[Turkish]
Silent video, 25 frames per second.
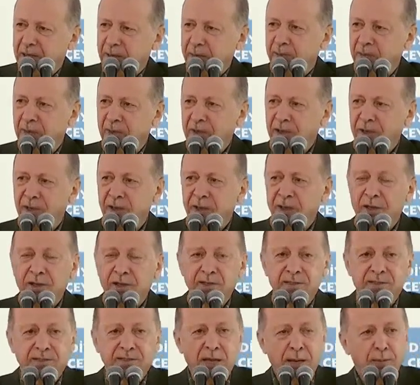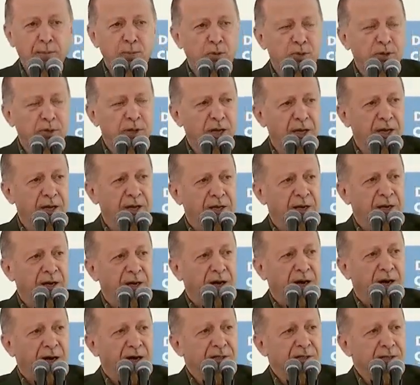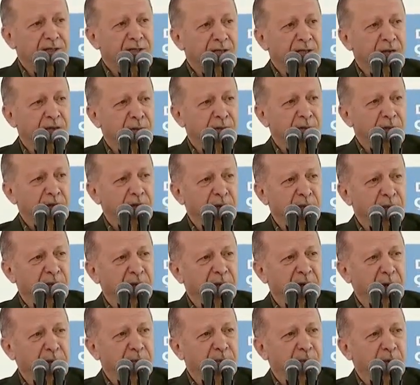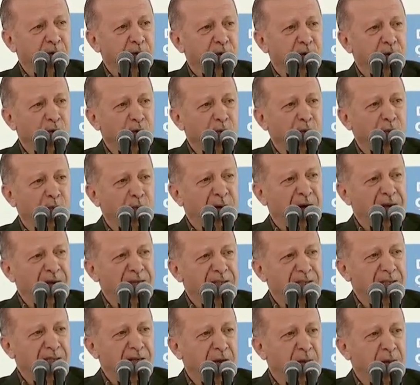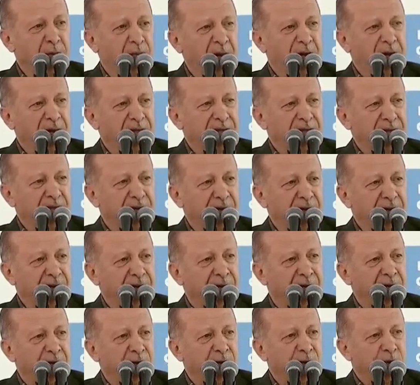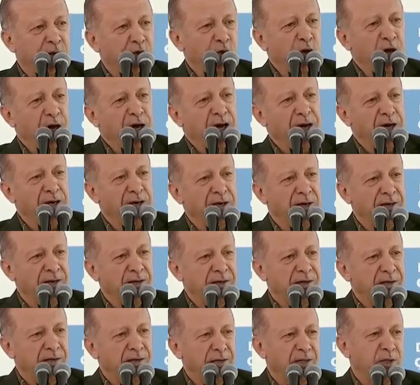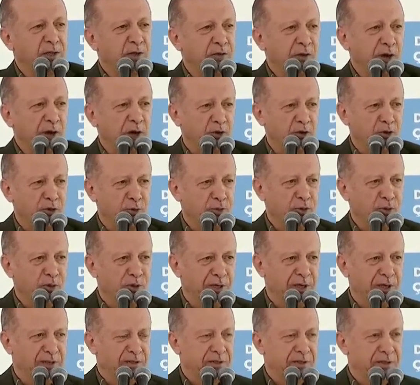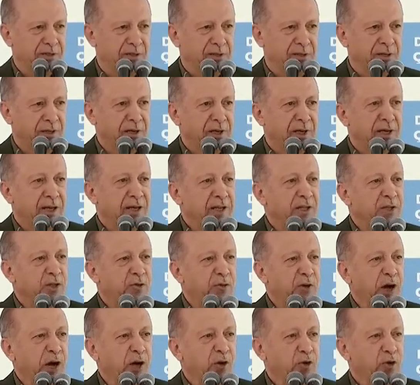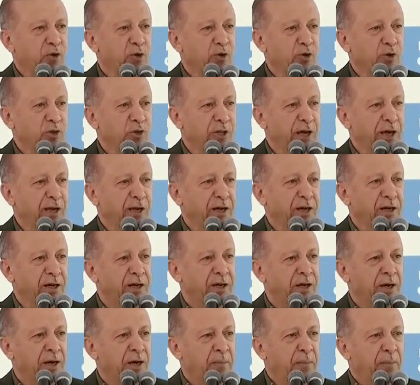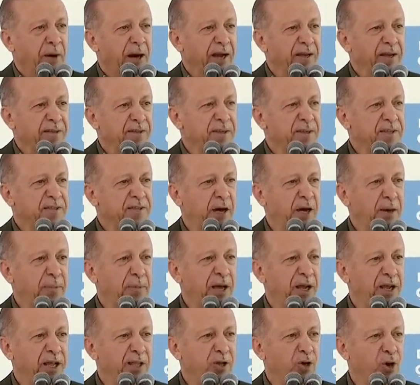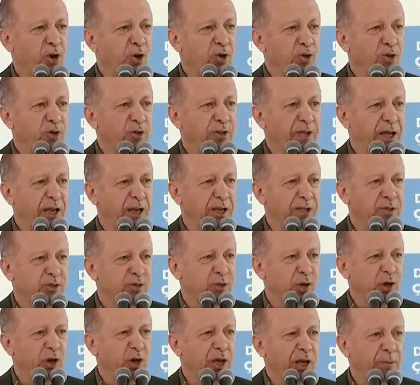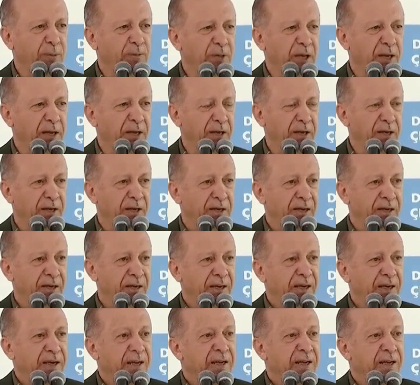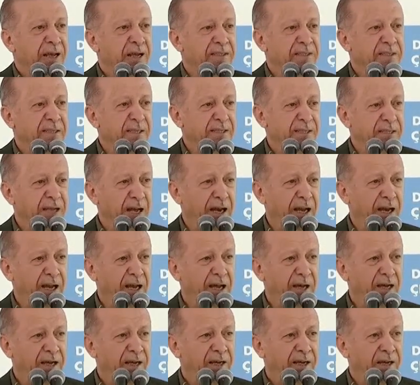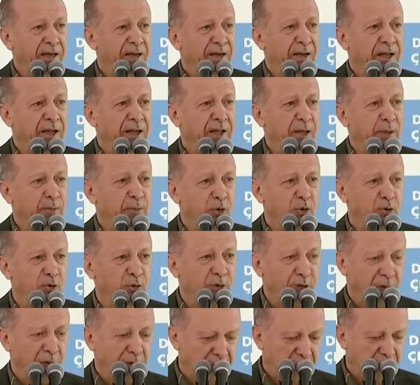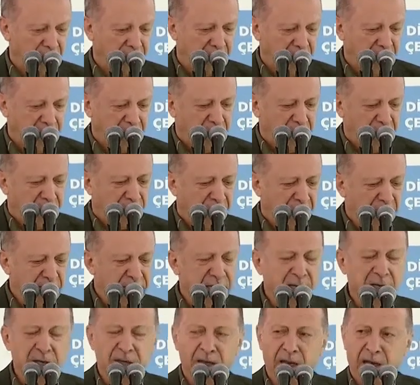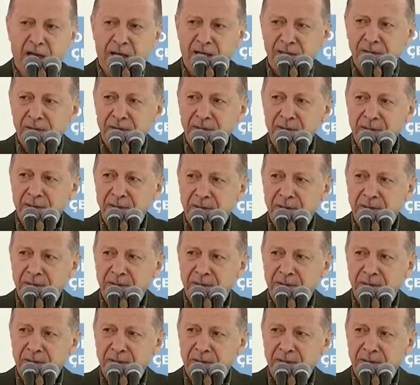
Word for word: gidip İstanbul'da adı sana bilinmeyen bir grup marjinal partiyle güya ittifak kurmuşlar. İttifak kurdukları parti tabelalı örgütlerin söylemlerinin ne sizlerle ne de bu ülkenin vatanına,